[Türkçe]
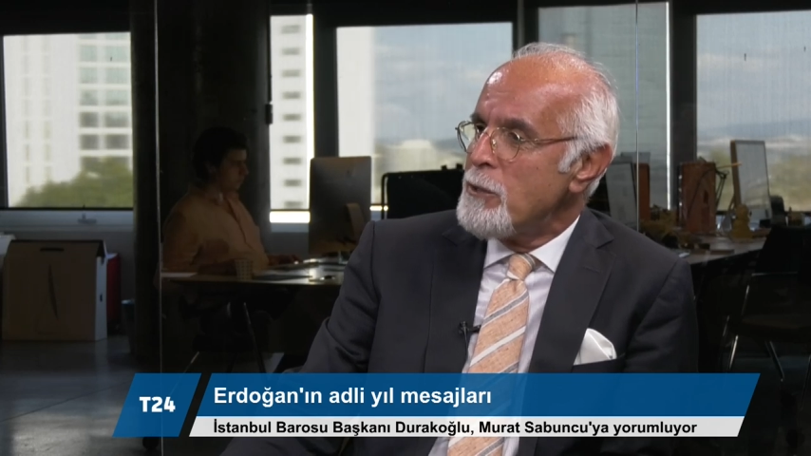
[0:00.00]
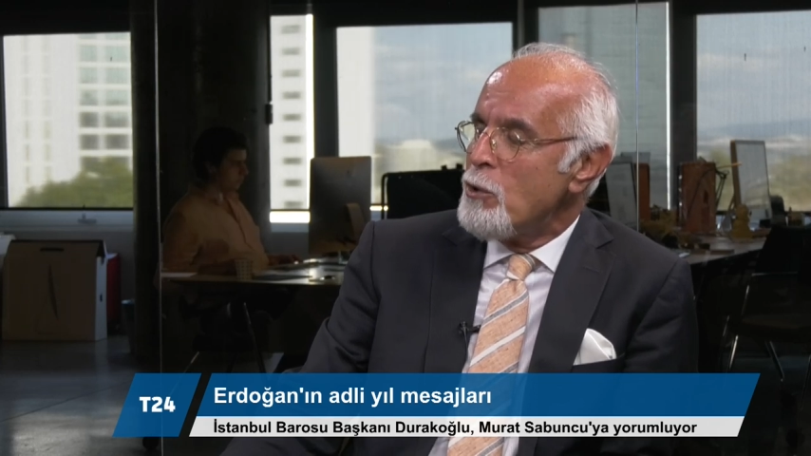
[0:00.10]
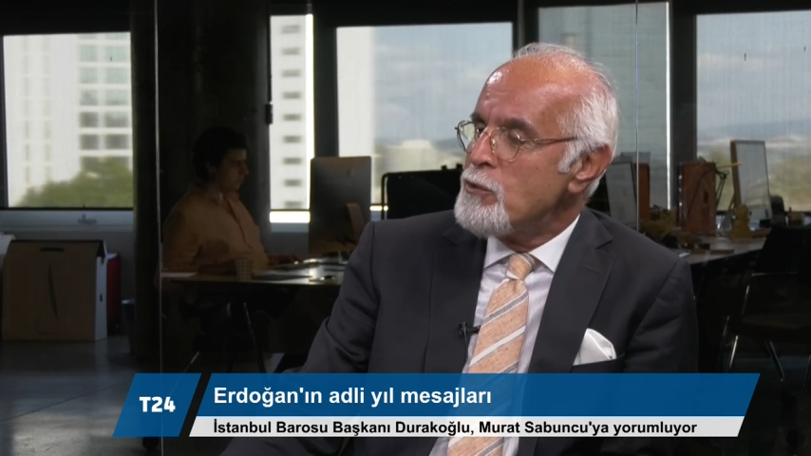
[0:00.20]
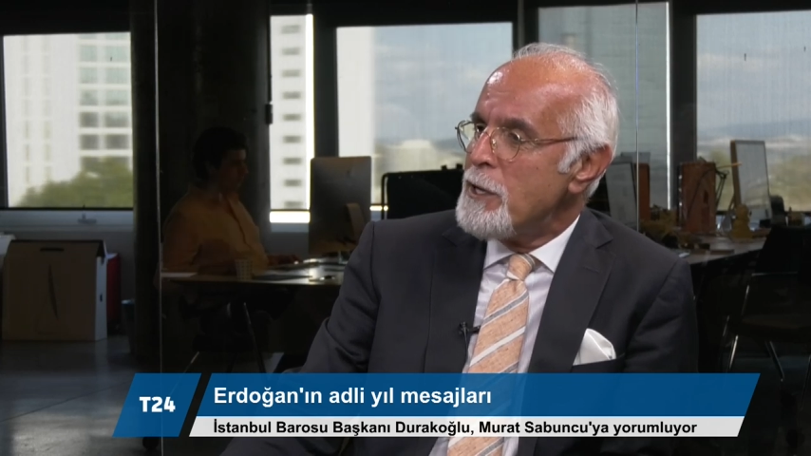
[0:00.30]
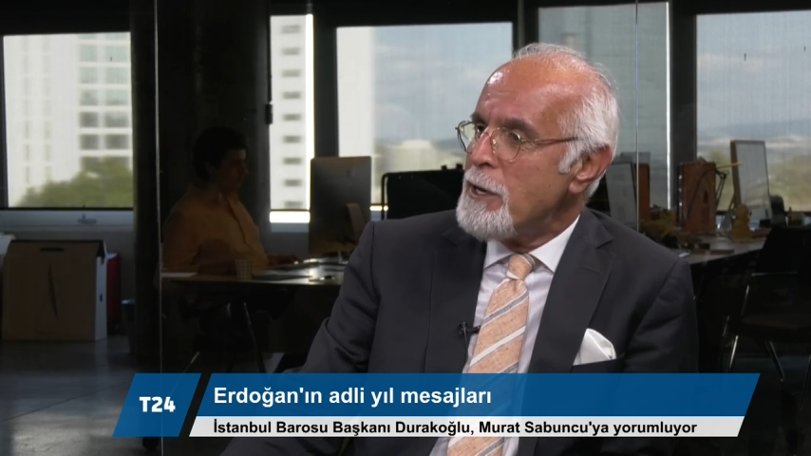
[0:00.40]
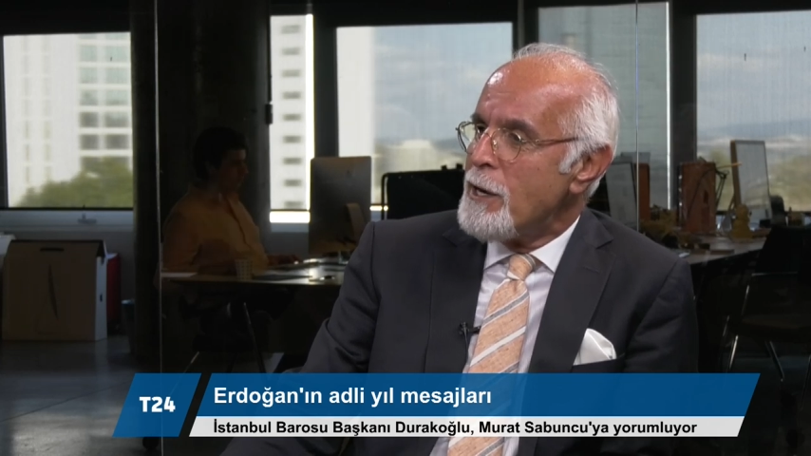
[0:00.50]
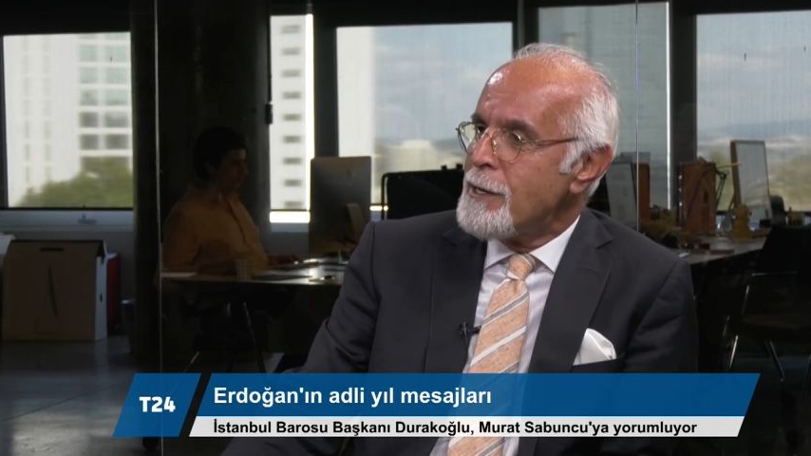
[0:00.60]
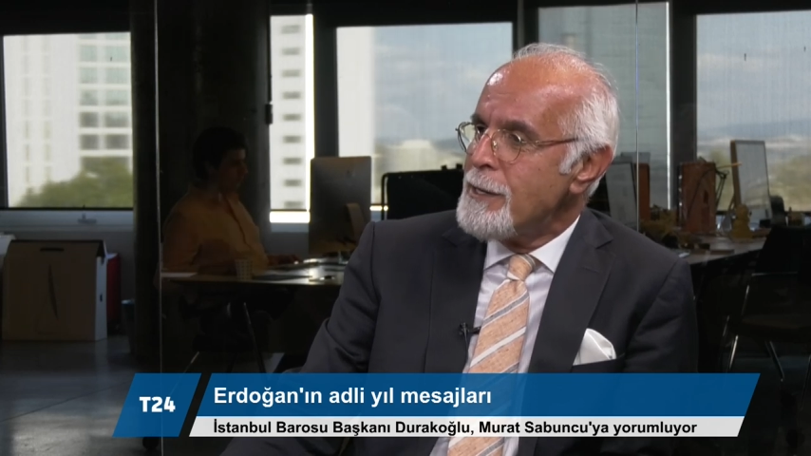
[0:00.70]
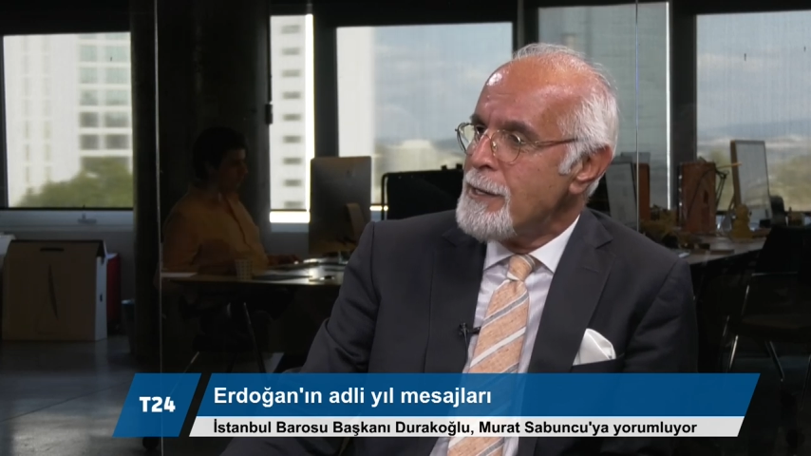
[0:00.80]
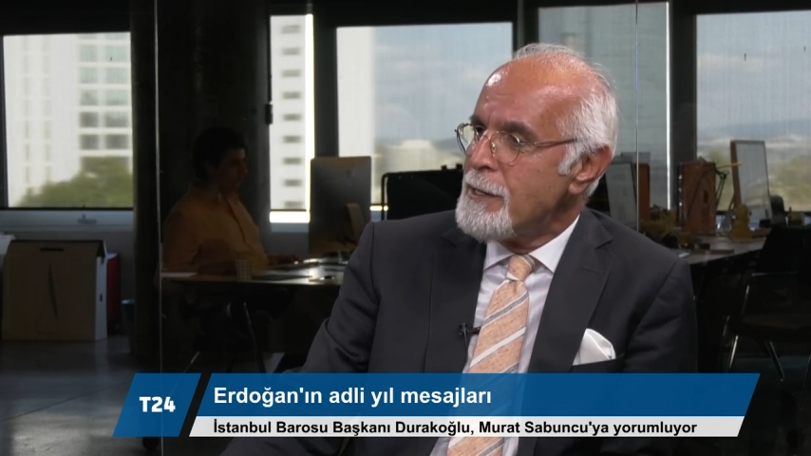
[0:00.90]
gösteri
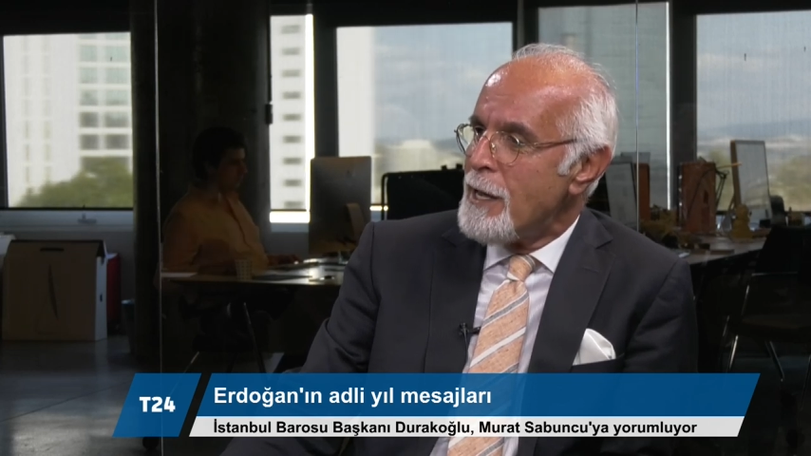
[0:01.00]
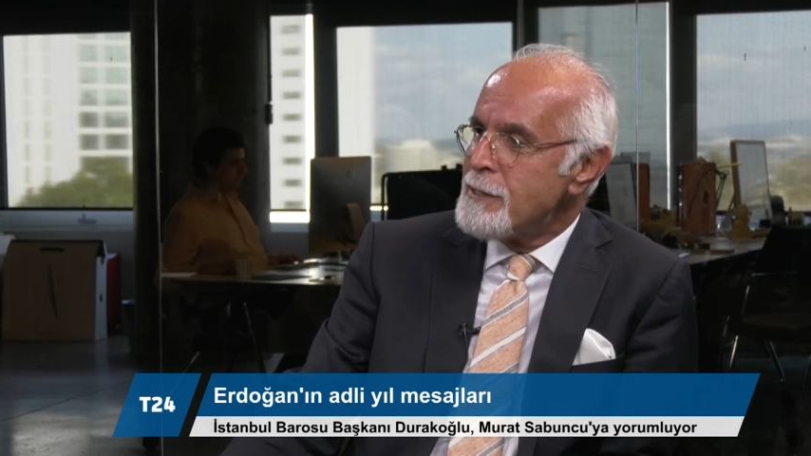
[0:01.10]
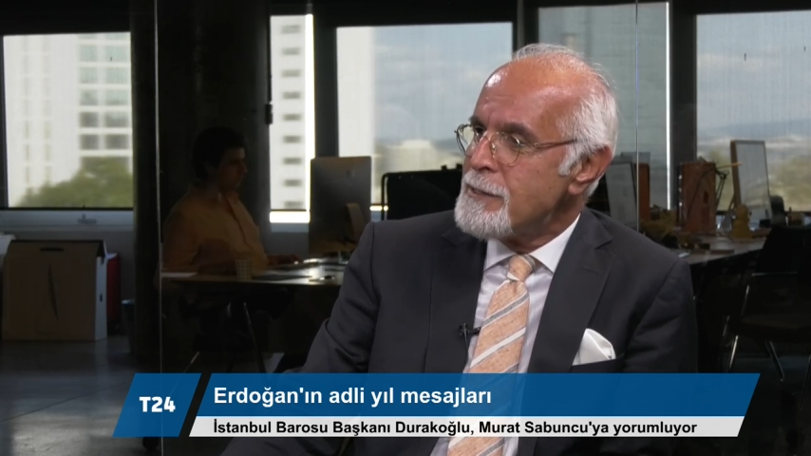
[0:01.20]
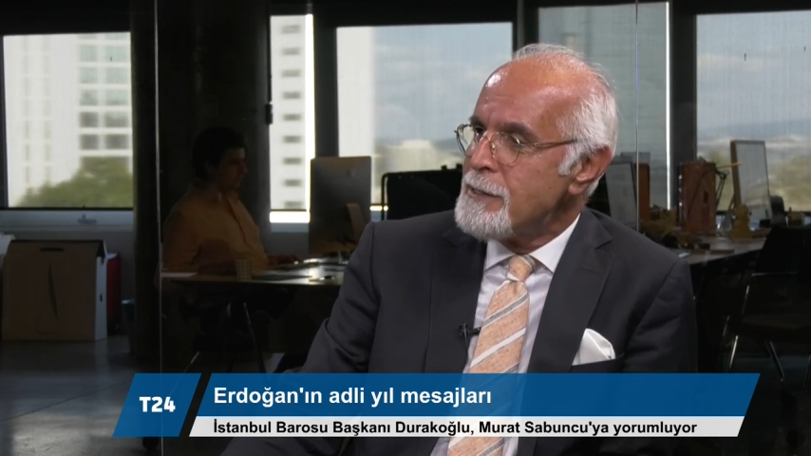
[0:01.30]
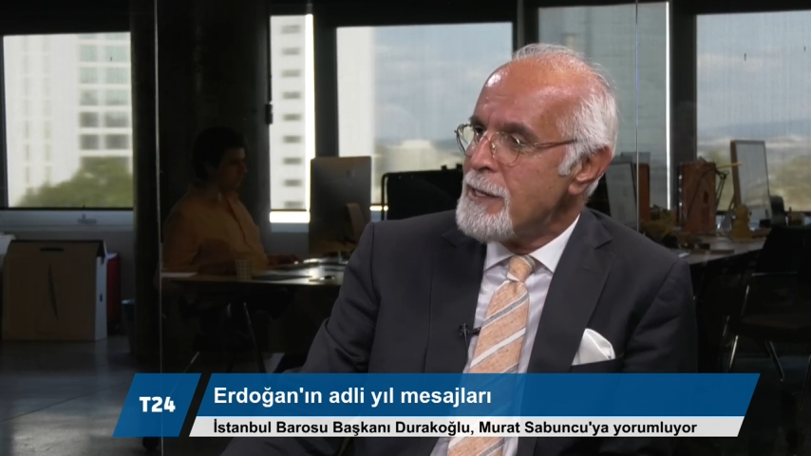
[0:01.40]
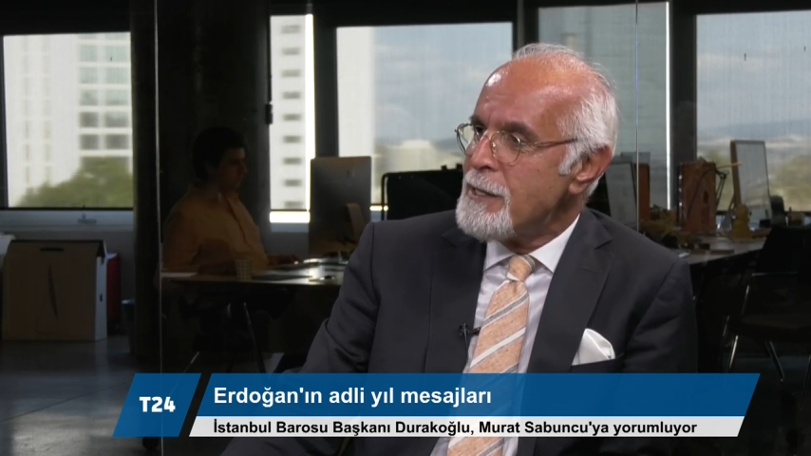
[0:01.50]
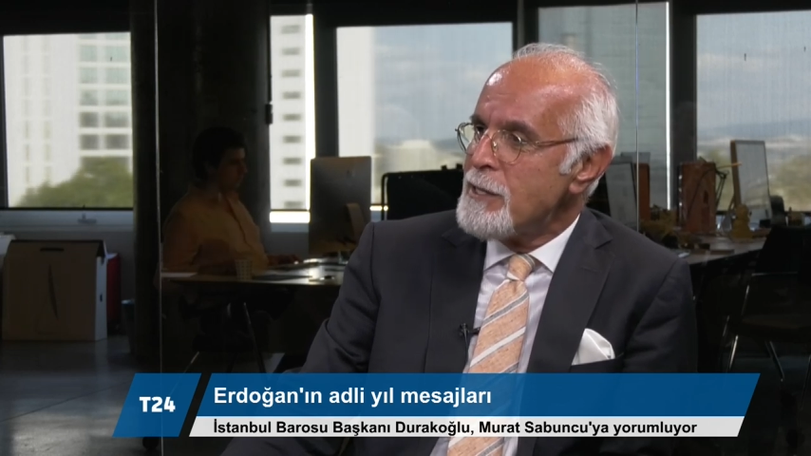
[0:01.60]
hakkının aslında